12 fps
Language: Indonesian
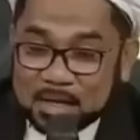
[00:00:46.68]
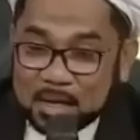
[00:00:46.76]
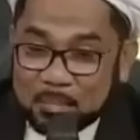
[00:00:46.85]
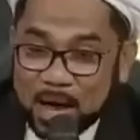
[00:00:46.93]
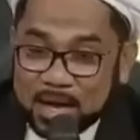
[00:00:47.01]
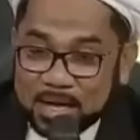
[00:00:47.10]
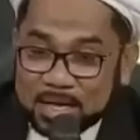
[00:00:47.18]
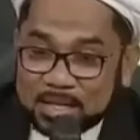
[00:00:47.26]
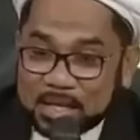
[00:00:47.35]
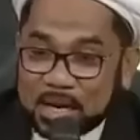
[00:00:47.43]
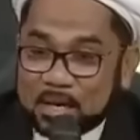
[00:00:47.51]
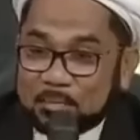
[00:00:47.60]
dipanggil
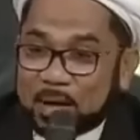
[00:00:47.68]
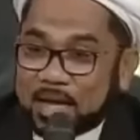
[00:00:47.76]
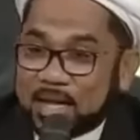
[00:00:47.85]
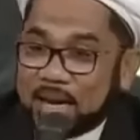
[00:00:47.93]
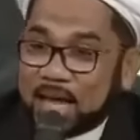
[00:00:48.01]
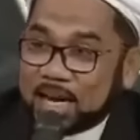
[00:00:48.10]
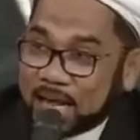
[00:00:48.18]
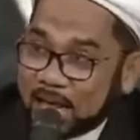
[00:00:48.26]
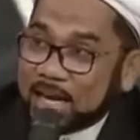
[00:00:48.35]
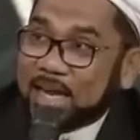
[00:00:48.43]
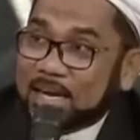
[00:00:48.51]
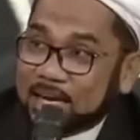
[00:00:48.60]
tidak dipanggil
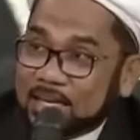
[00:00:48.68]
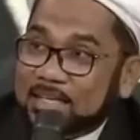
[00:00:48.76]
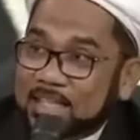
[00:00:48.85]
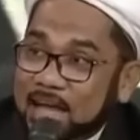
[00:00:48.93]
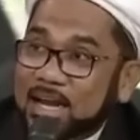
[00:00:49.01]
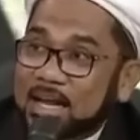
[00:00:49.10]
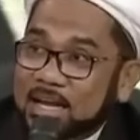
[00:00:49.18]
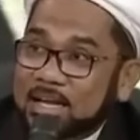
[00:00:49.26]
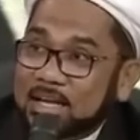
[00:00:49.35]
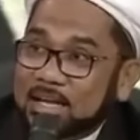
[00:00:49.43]
hari-hari ada di istana.